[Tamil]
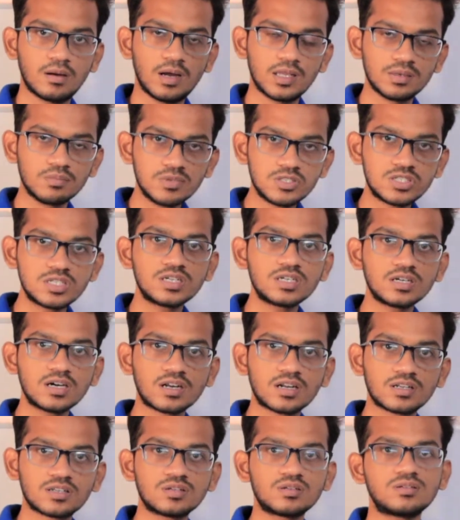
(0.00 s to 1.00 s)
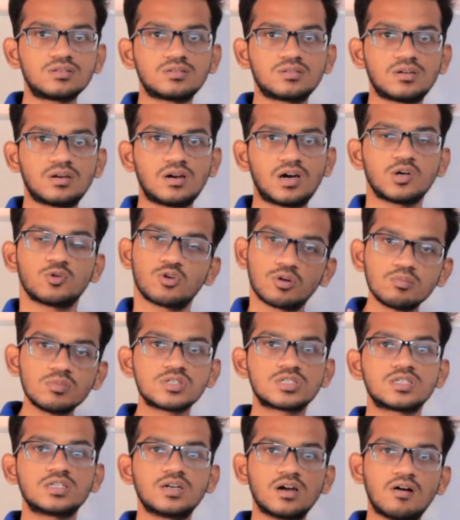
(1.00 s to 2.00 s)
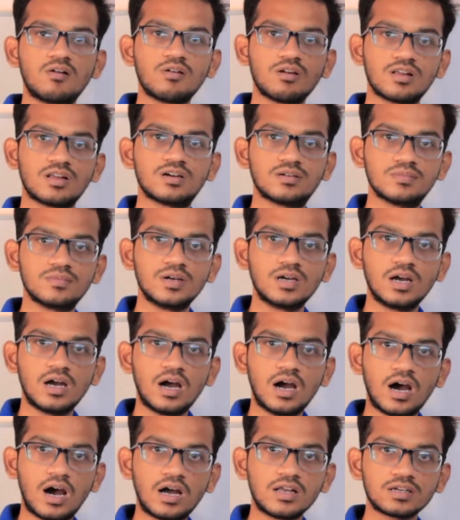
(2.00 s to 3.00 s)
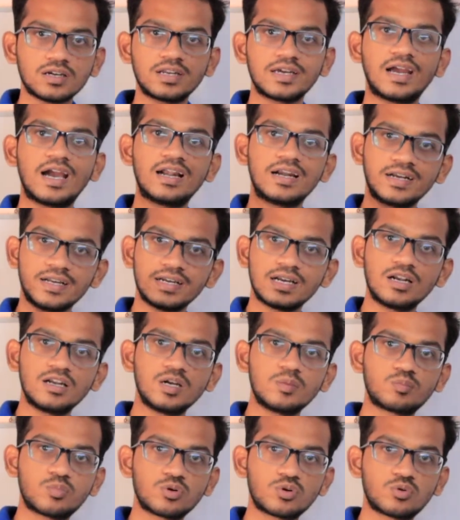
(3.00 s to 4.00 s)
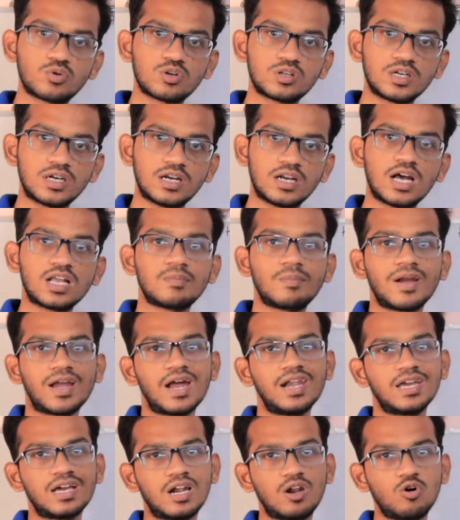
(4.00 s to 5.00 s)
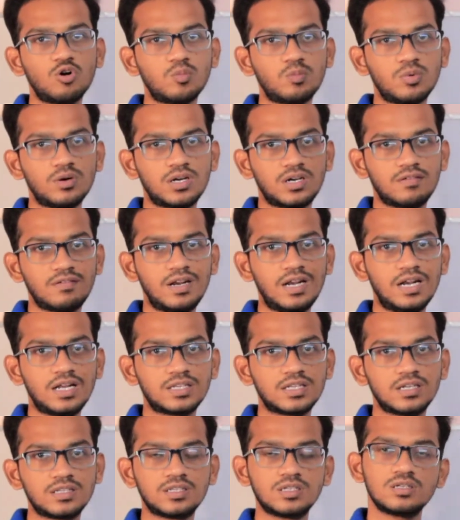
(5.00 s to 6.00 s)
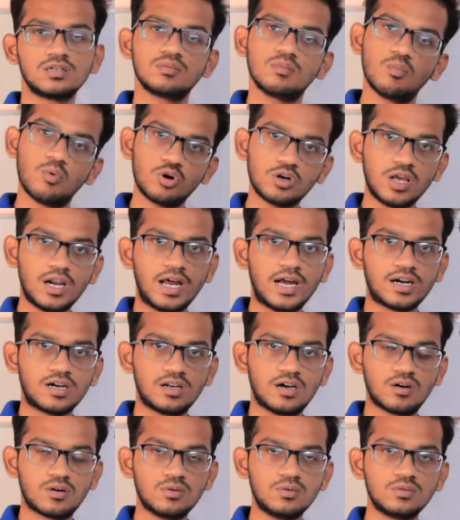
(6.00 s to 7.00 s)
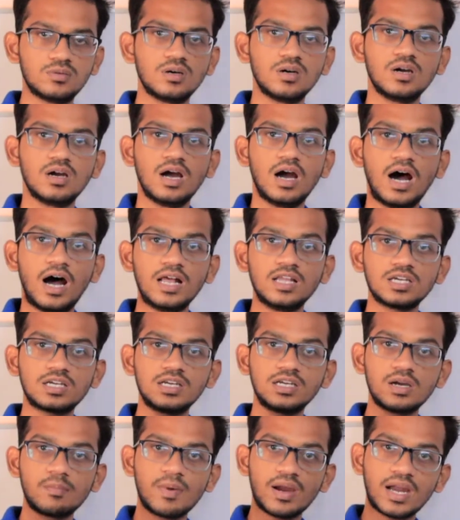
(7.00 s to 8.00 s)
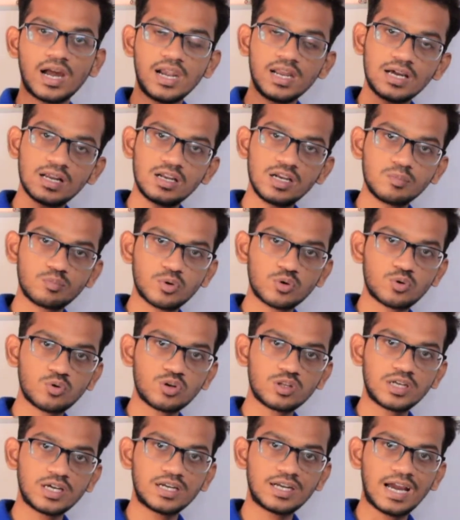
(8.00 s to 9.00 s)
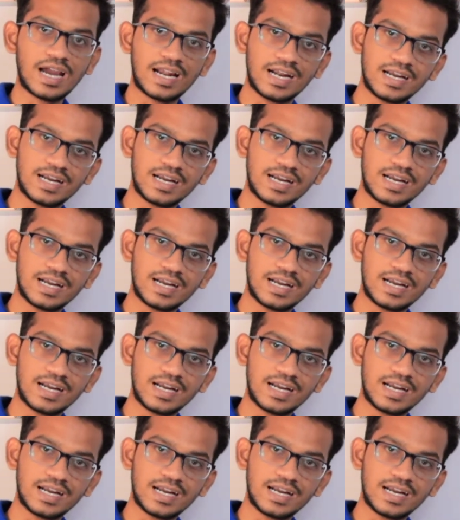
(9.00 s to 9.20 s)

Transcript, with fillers: அந்த மிஷினுங்கிறது அது ஒரு மிஷின் அவ்வளோதான் அதுக்கு நீங்கள் எலக்ட்ரிக்கல் இன்புட் கொடுத்தீங்கன்னா அது மெக்கானிக்கல் அவுட்புட்டை வெளியில் தந்து மோட்டர் ஆக்ட் ஆகும் அதுக்கு நீங்கள் மெக்கானிக்கல் இன்புட் கொடுத்தீங்கன்னா